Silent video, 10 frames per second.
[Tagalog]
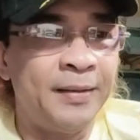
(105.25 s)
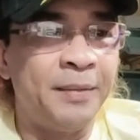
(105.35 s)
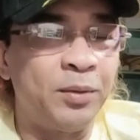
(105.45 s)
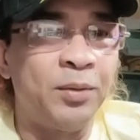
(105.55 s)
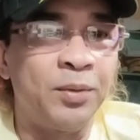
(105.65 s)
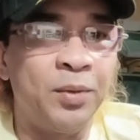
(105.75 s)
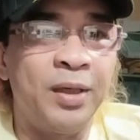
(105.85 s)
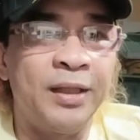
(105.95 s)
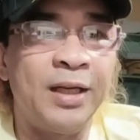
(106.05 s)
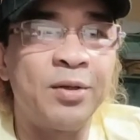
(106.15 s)

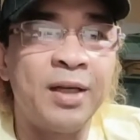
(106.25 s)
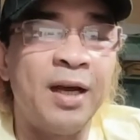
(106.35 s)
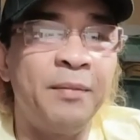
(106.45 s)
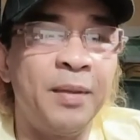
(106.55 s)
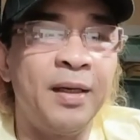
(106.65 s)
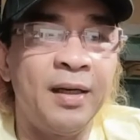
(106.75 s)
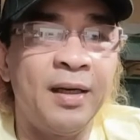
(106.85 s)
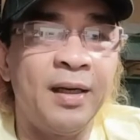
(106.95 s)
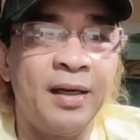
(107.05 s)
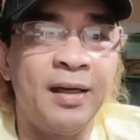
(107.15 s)
matututunan kayo sa aming
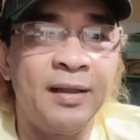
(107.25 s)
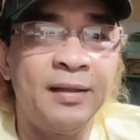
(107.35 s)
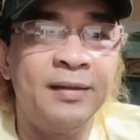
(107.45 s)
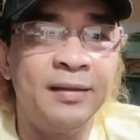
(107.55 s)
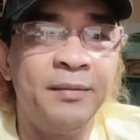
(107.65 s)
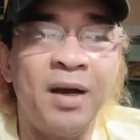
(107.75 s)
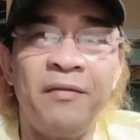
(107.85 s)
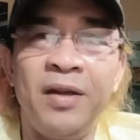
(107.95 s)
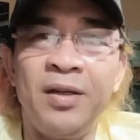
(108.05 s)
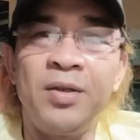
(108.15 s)
uh, mga
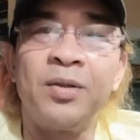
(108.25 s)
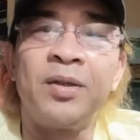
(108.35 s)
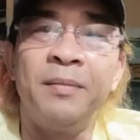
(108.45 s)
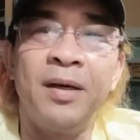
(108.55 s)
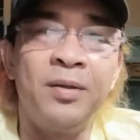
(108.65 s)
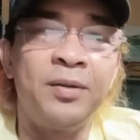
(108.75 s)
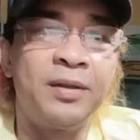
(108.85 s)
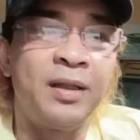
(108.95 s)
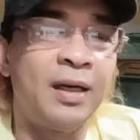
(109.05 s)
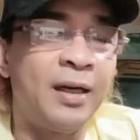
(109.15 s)
videos about
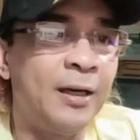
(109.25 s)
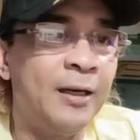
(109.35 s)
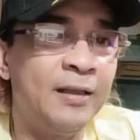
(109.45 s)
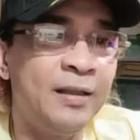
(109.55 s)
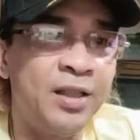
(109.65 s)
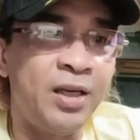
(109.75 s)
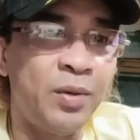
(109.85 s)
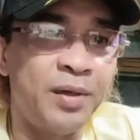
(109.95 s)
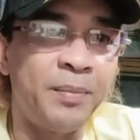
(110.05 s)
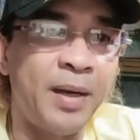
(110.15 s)
uh, ah,
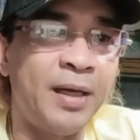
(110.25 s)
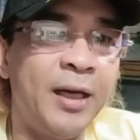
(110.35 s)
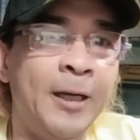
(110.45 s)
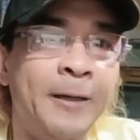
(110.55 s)
jewelry making.